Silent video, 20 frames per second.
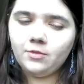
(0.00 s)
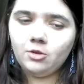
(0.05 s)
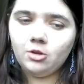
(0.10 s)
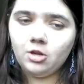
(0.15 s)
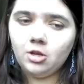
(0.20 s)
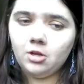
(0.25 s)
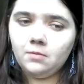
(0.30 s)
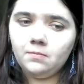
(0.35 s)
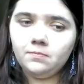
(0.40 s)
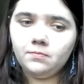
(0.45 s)

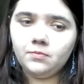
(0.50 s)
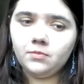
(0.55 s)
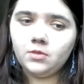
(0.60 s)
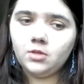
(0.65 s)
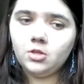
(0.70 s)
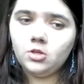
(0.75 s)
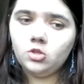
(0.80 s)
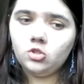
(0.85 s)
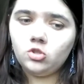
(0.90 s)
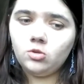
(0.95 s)
Voilà.
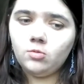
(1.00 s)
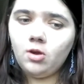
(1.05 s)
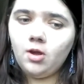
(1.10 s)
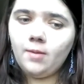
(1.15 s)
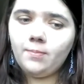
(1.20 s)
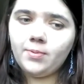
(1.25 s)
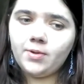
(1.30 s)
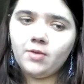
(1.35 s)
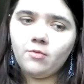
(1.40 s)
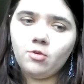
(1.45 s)
Seulement
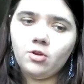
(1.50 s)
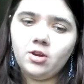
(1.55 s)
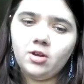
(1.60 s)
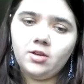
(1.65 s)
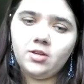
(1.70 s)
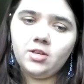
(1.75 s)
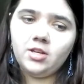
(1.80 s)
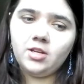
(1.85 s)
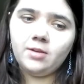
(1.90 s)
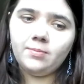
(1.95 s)
après,
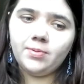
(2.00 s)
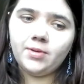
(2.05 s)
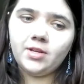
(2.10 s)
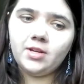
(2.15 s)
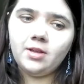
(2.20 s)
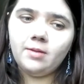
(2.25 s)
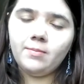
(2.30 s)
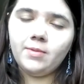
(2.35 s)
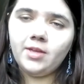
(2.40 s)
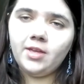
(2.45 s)
voilà, il a pris
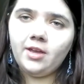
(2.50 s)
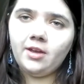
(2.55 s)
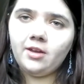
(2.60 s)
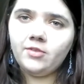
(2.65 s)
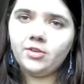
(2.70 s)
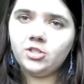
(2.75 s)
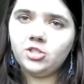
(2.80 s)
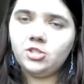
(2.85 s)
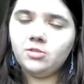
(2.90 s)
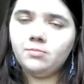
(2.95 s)
la mer
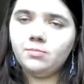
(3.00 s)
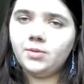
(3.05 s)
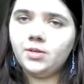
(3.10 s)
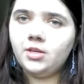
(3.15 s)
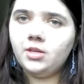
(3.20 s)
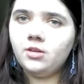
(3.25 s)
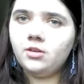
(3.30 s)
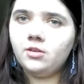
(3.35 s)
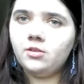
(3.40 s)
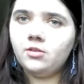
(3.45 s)
avec Jimbe
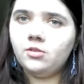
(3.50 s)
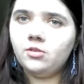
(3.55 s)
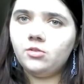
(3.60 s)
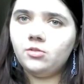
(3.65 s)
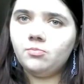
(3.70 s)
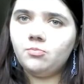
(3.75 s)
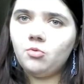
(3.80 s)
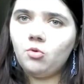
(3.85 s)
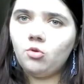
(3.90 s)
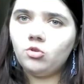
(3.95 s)

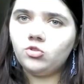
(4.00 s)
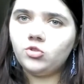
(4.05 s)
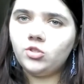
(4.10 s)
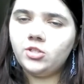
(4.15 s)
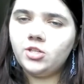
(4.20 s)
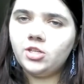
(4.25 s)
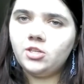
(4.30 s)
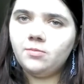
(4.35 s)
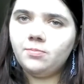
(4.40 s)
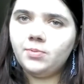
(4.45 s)
euh, pour rejoindre
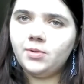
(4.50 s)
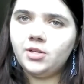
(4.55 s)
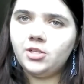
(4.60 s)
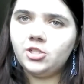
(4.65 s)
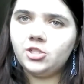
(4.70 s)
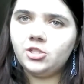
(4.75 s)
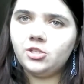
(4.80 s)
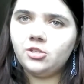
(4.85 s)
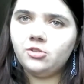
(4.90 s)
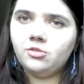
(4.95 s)

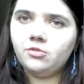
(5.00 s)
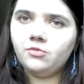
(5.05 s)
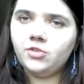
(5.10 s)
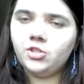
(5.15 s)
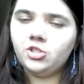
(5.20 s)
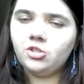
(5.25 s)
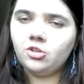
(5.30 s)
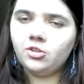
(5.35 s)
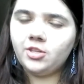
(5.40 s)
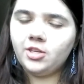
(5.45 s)
l'équipage de
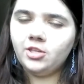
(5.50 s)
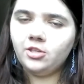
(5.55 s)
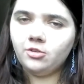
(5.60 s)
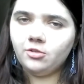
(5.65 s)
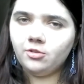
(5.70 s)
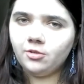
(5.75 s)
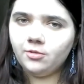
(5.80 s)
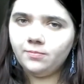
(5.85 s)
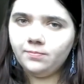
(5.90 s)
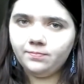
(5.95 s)
Fisher
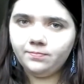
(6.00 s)
Tiger.